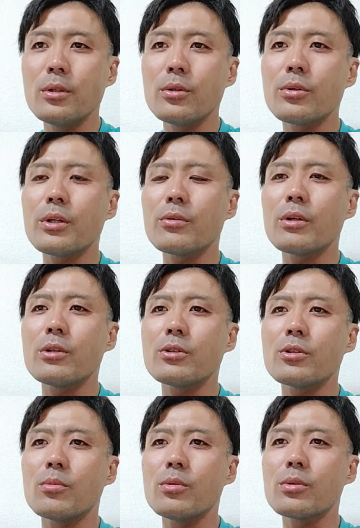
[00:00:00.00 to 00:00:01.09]
言ってくれる
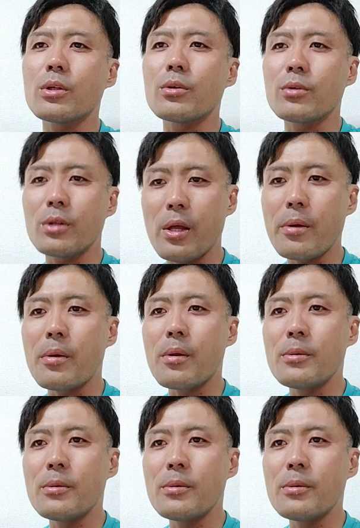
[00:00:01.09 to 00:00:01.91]
人もおるけどね、